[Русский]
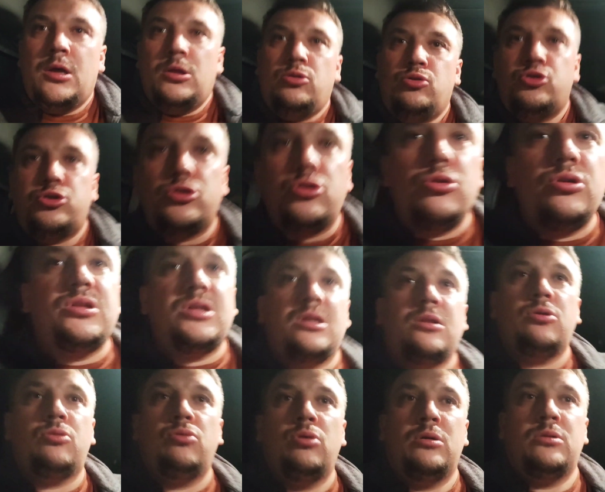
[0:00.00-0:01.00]
Ну что это
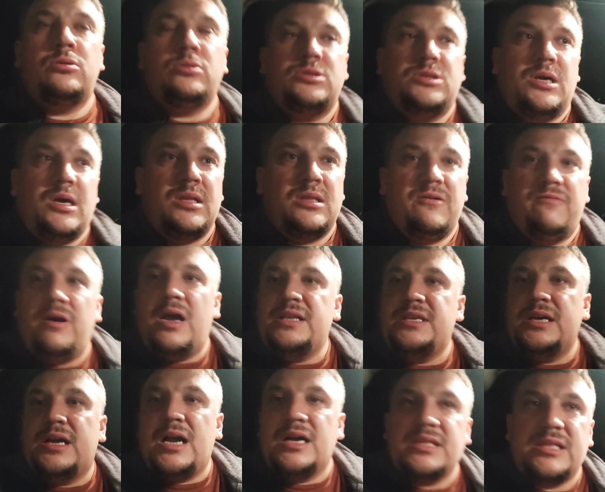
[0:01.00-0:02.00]
такое, друзья?
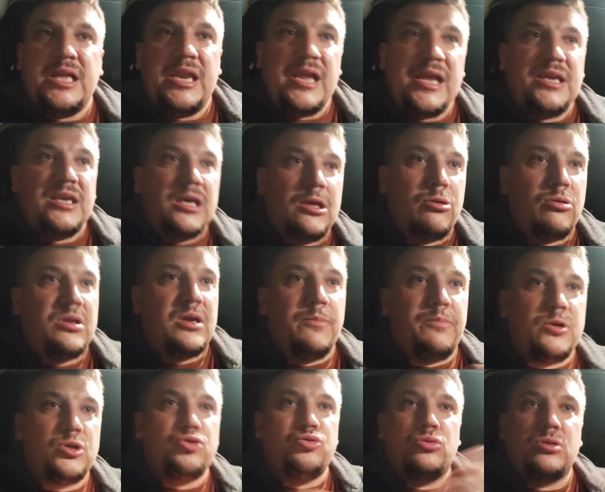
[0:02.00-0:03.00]
Давайте как-то реагировать. Я
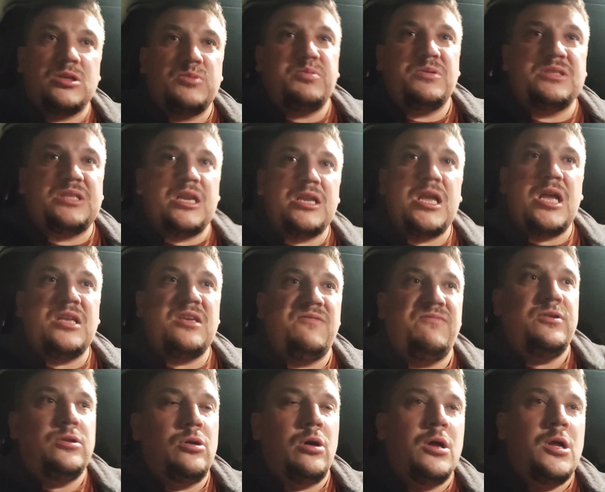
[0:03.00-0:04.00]
прошу, распространяйте
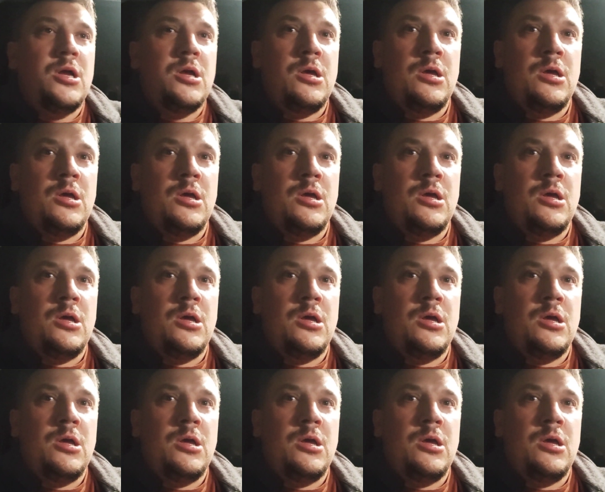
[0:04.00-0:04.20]
видео.